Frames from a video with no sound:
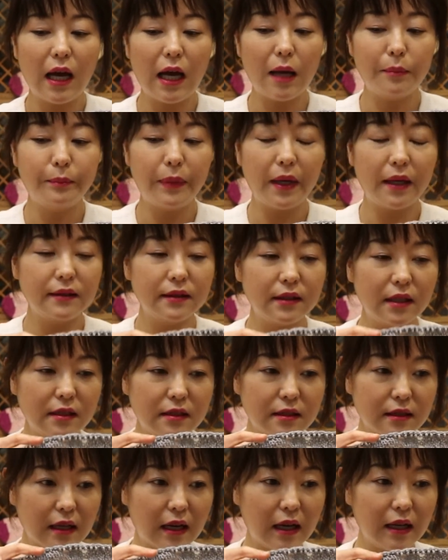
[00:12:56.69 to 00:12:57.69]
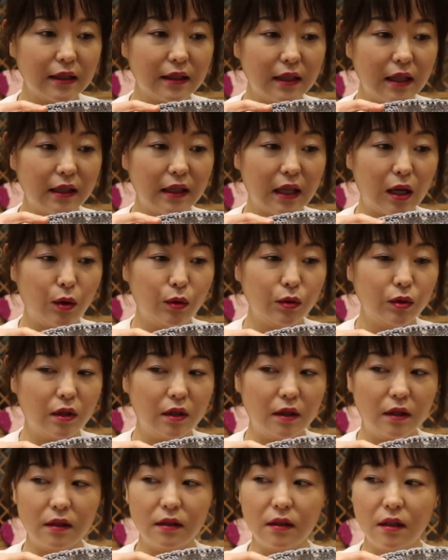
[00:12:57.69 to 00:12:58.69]
앞에 스티치 가이드에
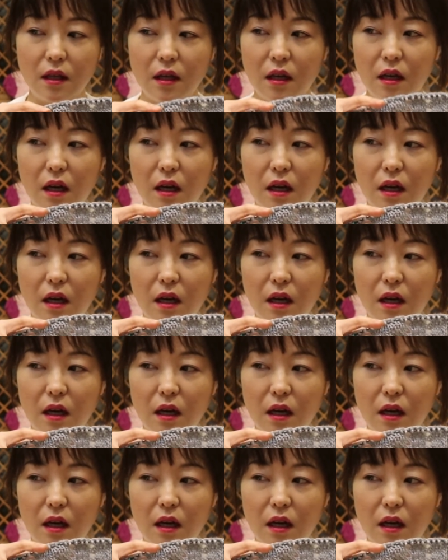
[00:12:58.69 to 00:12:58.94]
나오는